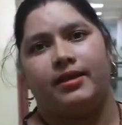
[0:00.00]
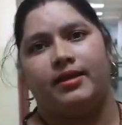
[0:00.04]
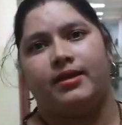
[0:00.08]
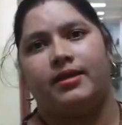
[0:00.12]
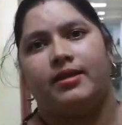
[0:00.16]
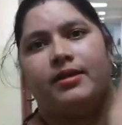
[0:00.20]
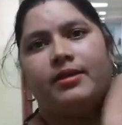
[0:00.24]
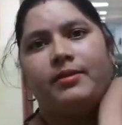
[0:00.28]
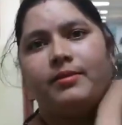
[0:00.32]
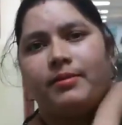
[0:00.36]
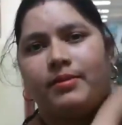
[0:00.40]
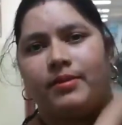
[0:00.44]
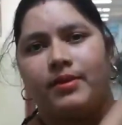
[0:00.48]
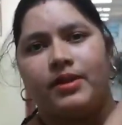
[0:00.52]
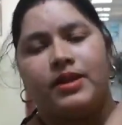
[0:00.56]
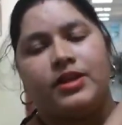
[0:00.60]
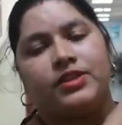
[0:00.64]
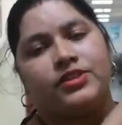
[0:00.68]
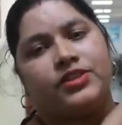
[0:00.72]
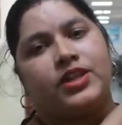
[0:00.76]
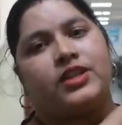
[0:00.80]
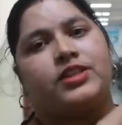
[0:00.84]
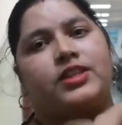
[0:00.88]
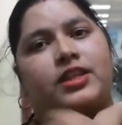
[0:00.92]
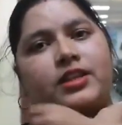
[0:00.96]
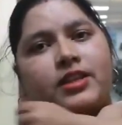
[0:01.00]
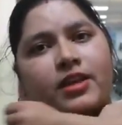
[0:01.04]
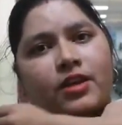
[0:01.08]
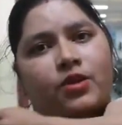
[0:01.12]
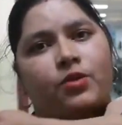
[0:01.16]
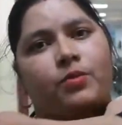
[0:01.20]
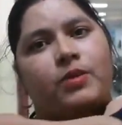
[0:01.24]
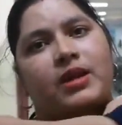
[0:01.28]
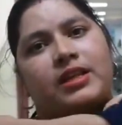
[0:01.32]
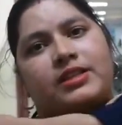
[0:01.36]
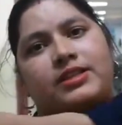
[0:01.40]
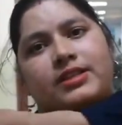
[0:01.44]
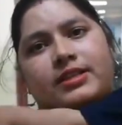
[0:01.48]
बताया चाचा
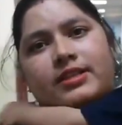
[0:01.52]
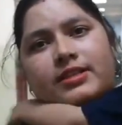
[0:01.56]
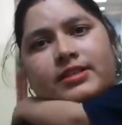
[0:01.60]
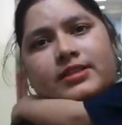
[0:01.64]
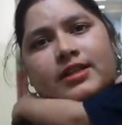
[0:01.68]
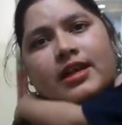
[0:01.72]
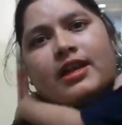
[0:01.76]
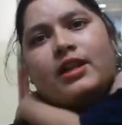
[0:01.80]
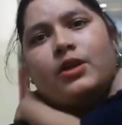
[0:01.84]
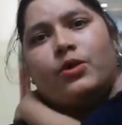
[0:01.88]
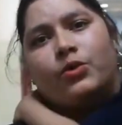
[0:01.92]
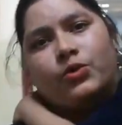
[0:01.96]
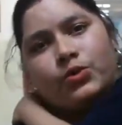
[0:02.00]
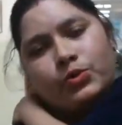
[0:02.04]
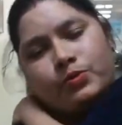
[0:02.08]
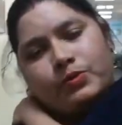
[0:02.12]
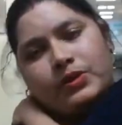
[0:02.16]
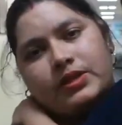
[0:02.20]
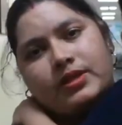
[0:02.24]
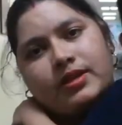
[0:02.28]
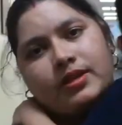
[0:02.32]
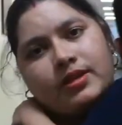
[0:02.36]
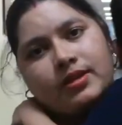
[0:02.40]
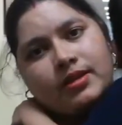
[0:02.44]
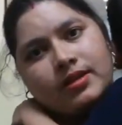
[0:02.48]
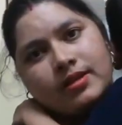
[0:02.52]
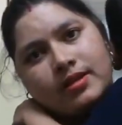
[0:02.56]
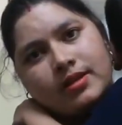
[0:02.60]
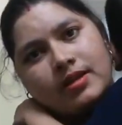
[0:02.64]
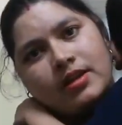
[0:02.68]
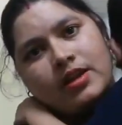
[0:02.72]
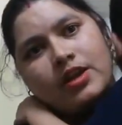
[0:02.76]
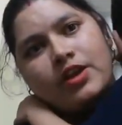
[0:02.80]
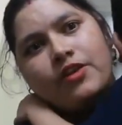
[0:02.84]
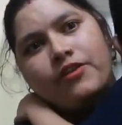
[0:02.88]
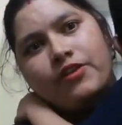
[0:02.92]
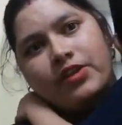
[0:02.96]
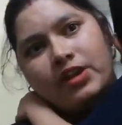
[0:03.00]
नेहरू बाल चिकित्सालय हॉस्पिटल
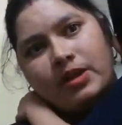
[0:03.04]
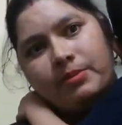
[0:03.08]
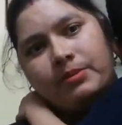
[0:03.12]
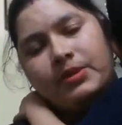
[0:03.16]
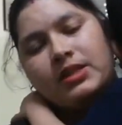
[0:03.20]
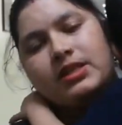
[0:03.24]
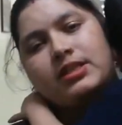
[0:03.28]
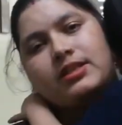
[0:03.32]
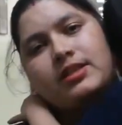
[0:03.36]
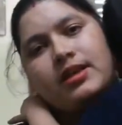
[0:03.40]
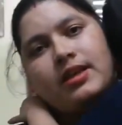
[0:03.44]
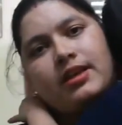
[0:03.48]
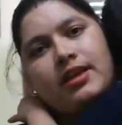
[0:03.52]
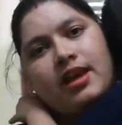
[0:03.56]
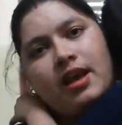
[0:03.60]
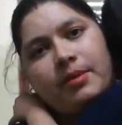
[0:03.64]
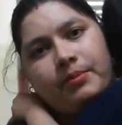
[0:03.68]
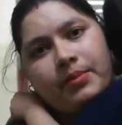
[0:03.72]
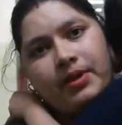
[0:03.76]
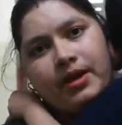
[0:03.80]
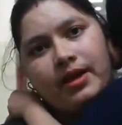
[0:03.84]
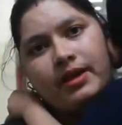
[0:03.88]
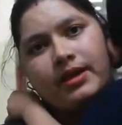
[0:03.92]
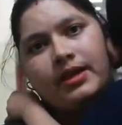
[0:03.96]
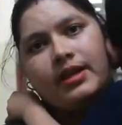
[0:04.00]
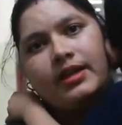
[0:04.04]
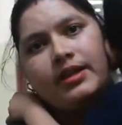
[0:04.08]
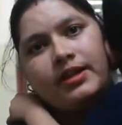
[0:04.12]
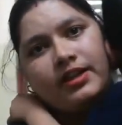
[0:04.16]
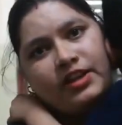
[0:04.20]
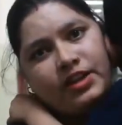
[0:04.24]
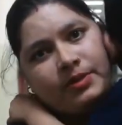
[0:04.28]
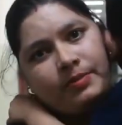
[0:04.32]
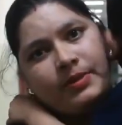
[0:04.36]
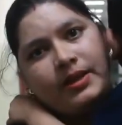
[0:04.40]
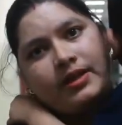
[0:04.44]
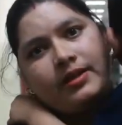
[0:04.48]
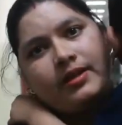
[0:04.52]
फिर हमने इसका यहाँ पे आके
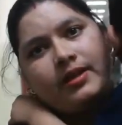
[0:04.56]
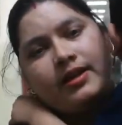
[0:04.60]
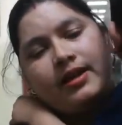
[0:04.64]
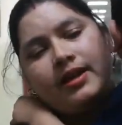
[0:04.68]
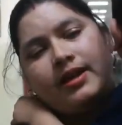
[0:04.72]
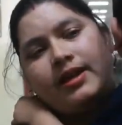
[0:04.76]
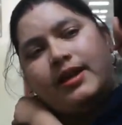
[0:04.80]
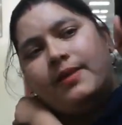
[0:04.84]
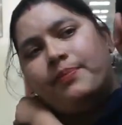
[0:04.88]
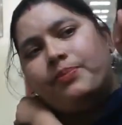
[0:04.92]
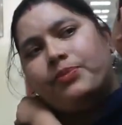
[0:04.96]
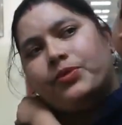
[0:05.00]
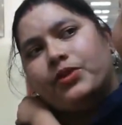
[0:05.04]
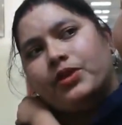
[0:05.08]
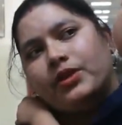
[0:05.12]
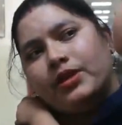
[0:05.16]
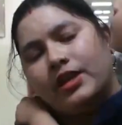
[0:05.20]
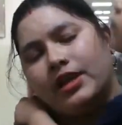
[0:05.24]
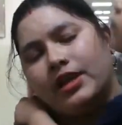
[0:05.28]
ट्रीटमेंट कराया